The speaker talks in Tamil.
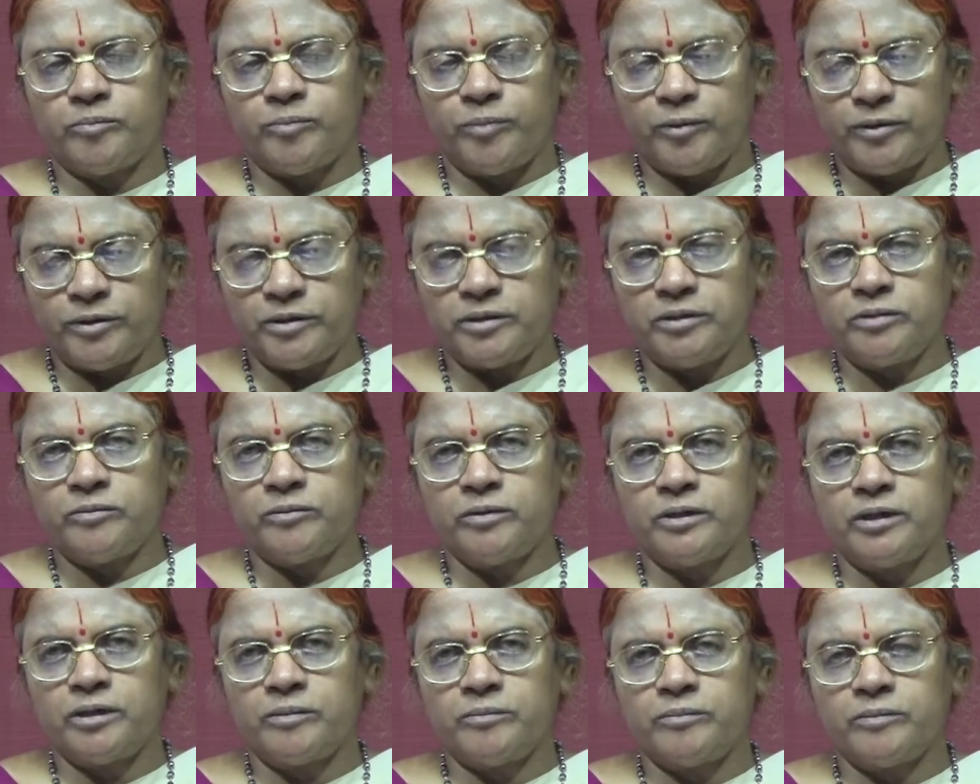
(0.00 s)
புரிந்து
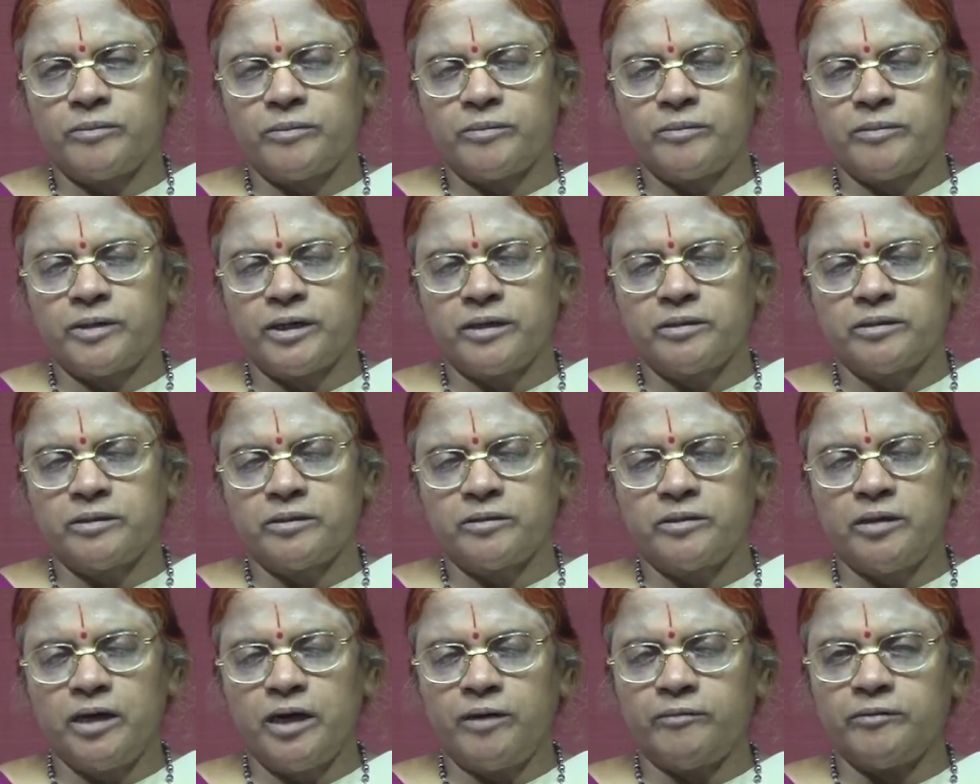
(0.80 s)
கொண்ட
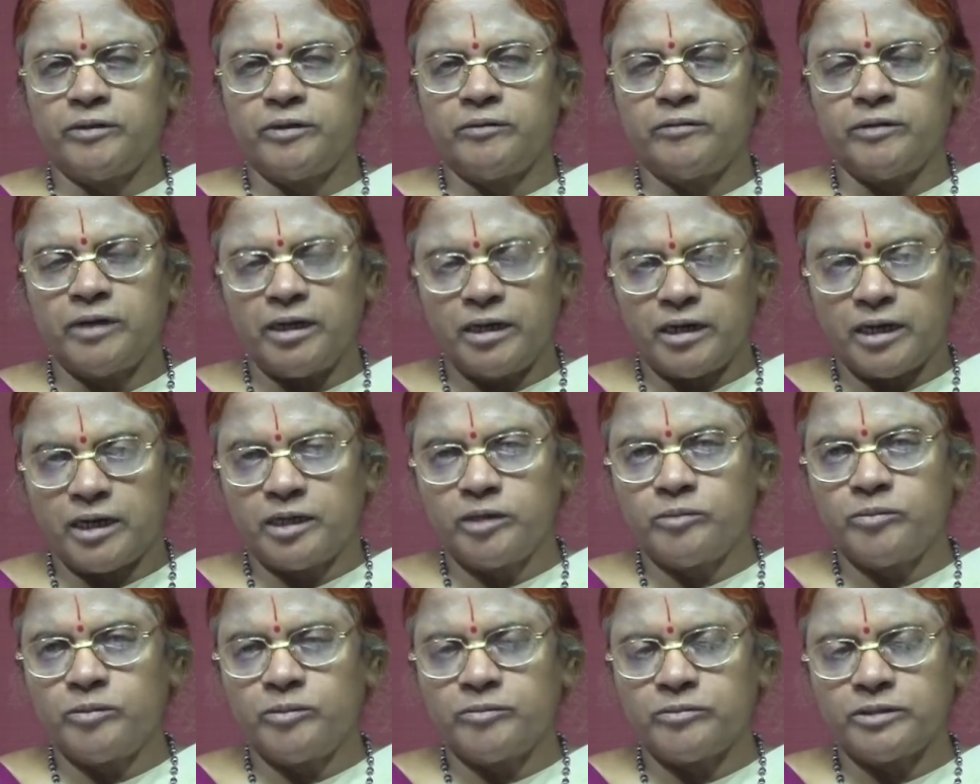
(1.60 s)
மாதிரியும் அவரவர்கள்
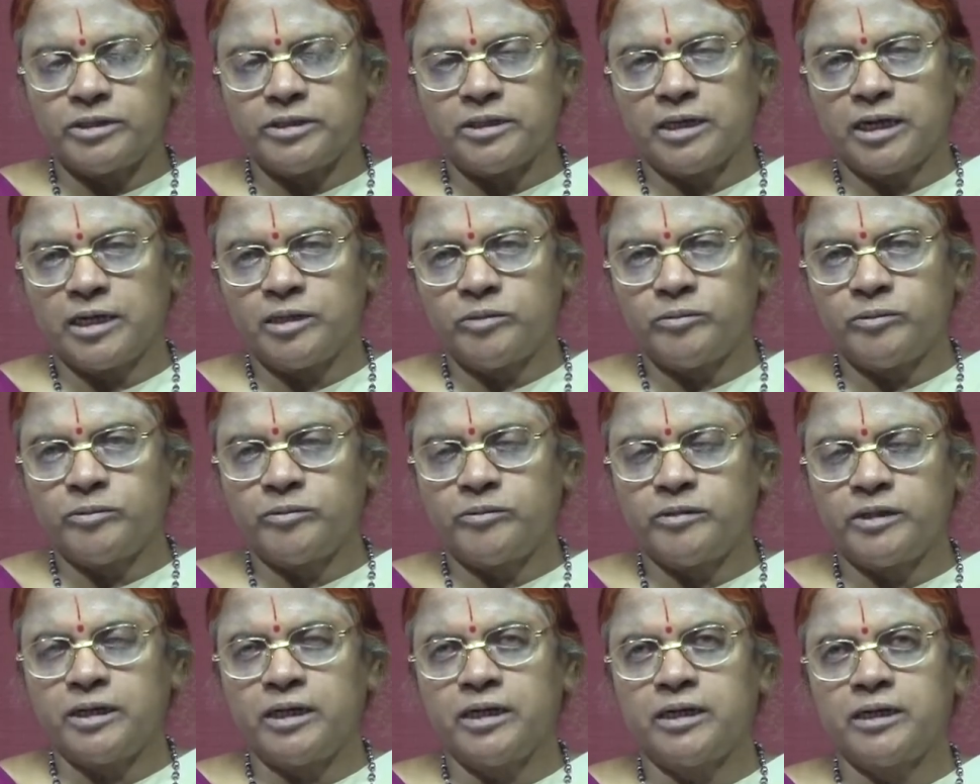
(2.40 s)
அனுபவித்த அனுபவ
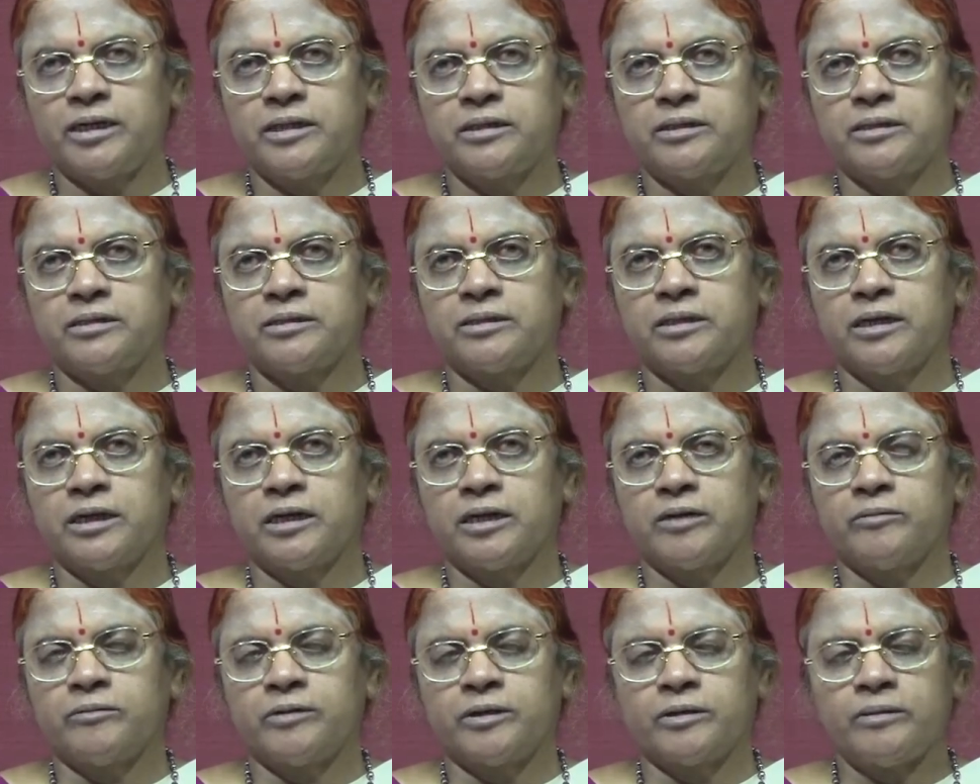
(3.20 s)
நிலைகளுக்கு
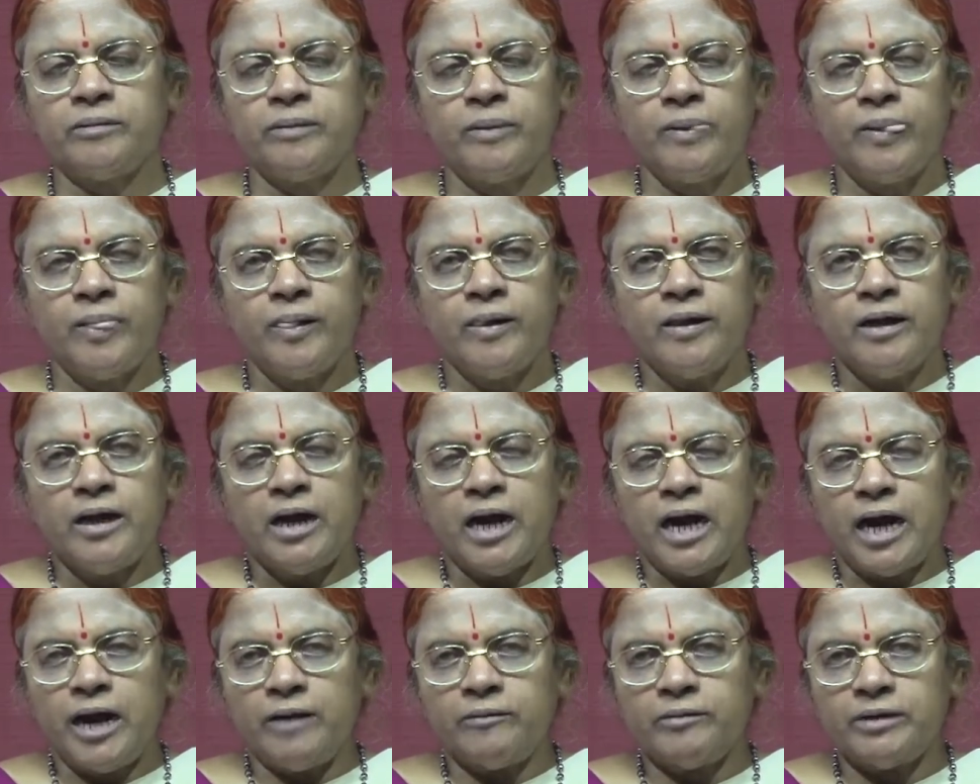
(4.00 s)
தக்கவாறும்
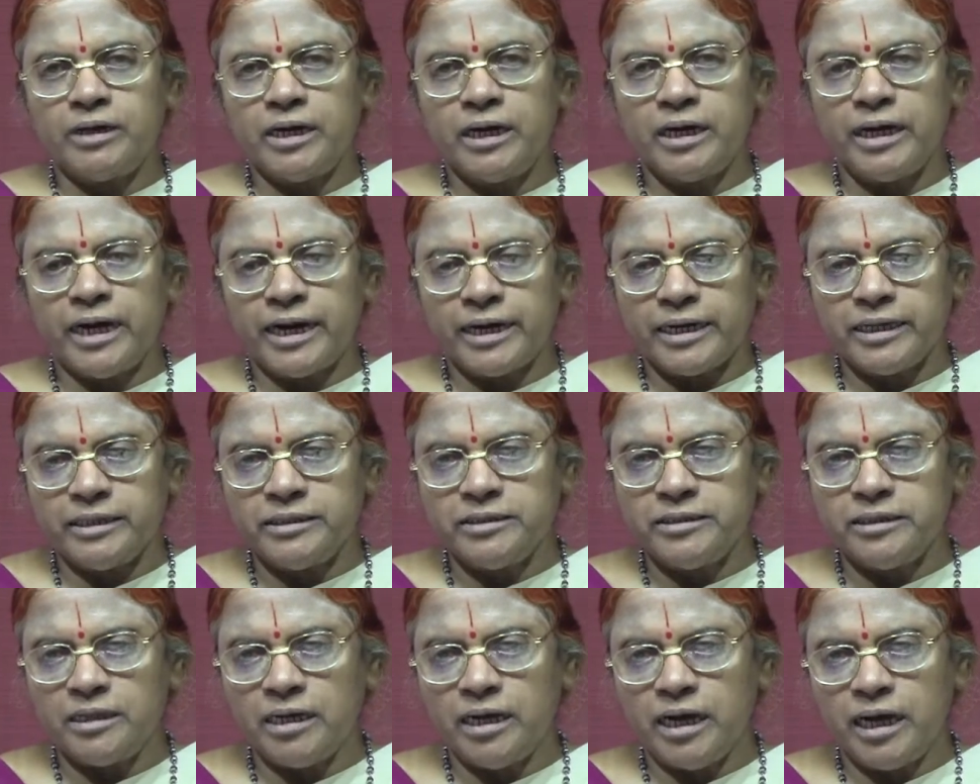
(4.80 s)
அவர்கள்
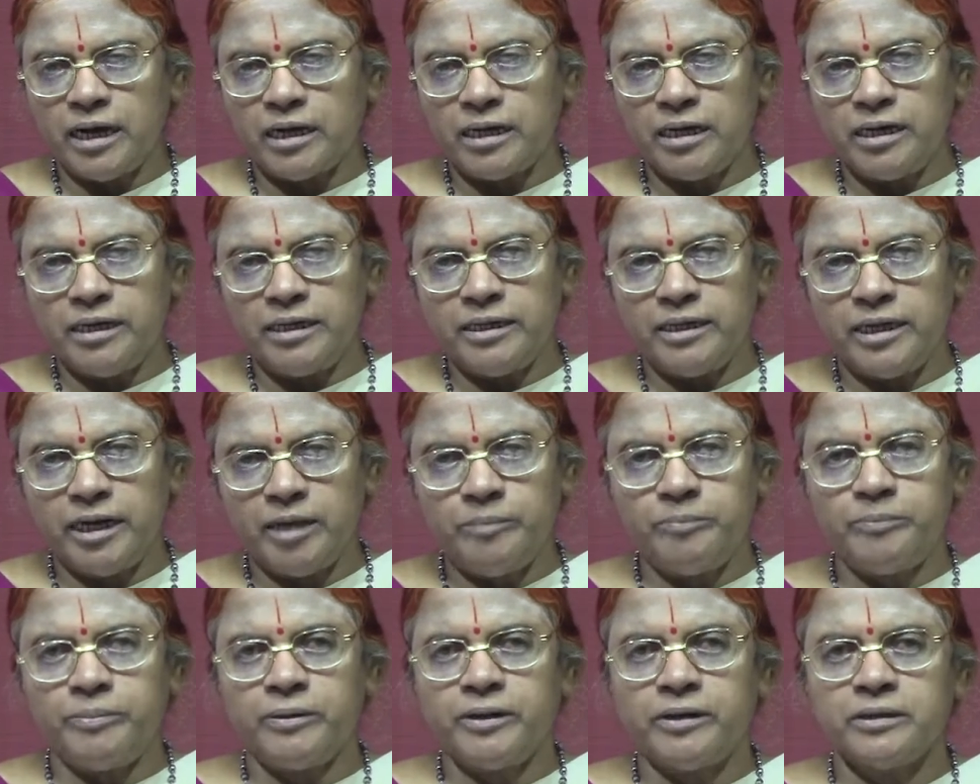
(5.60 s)
அடைந்த அருள்
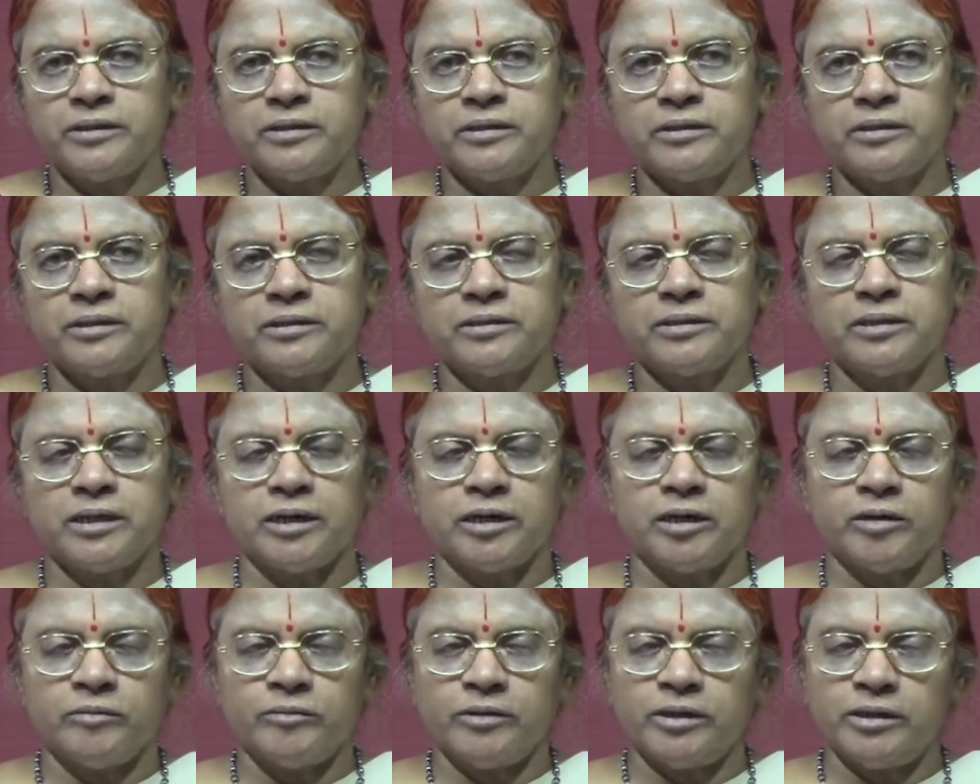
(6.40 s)
நிலைப்பாடுக்கு
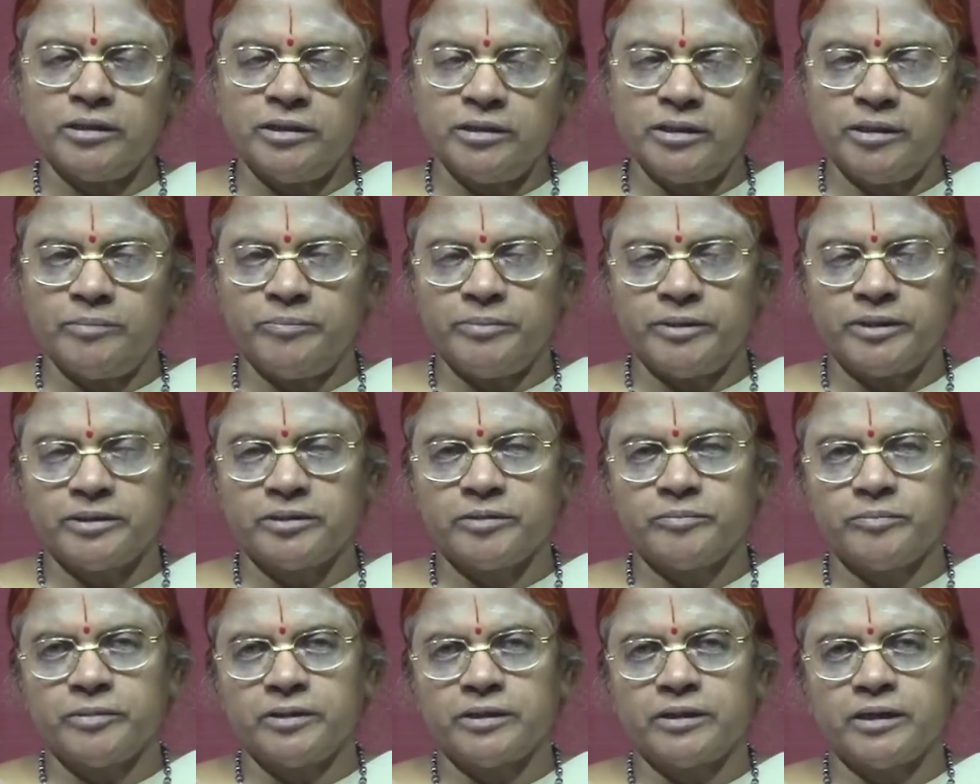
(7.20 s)
தக்கவாறு இதை
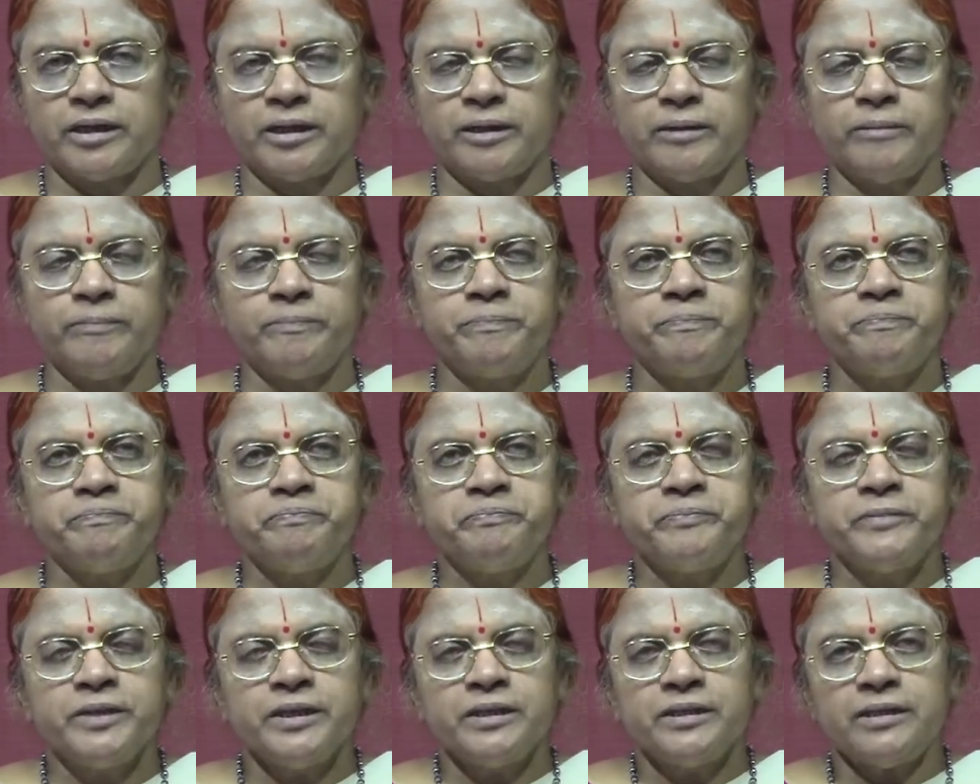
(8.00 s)
பேசப்படுறாங்க
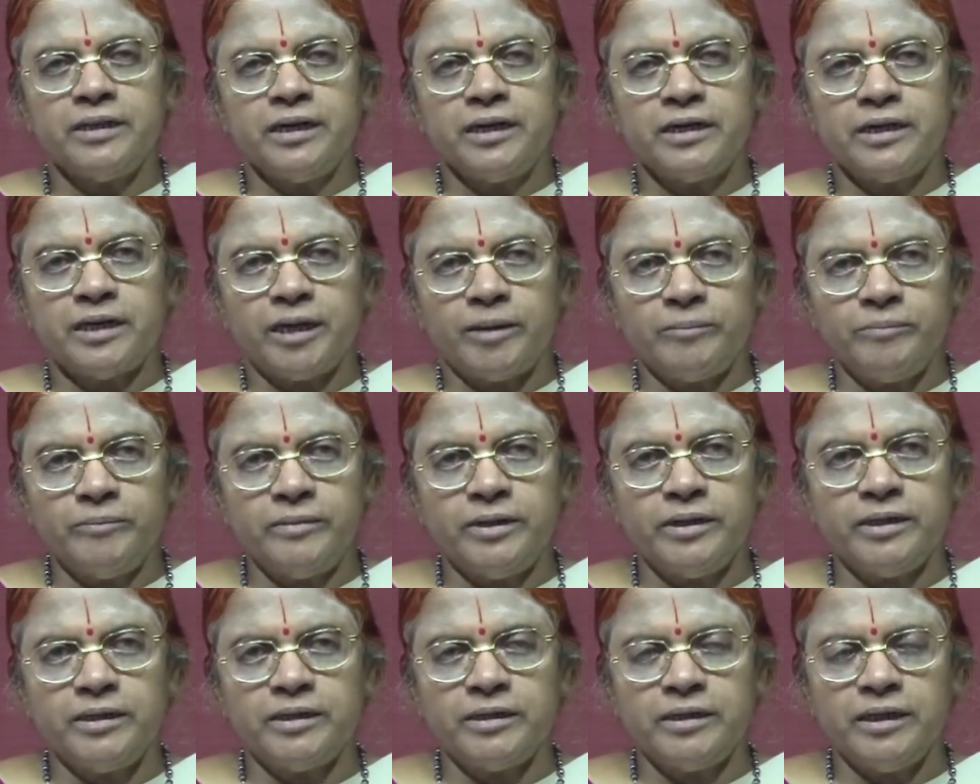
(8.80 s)
இதில்
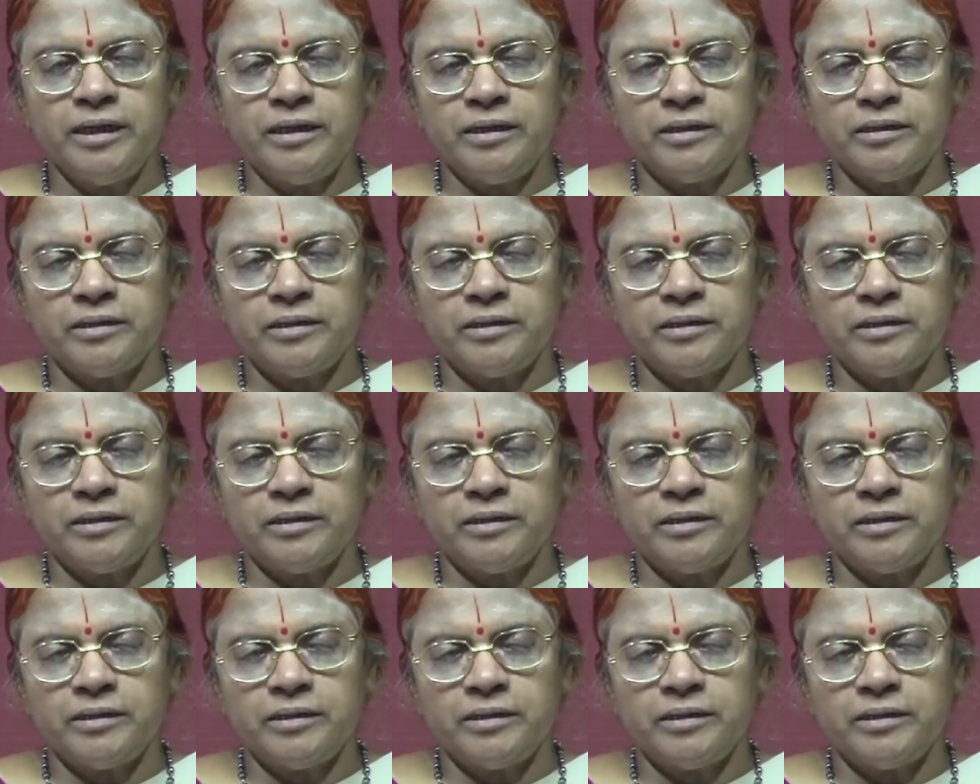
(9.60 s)
நம்ம என்ன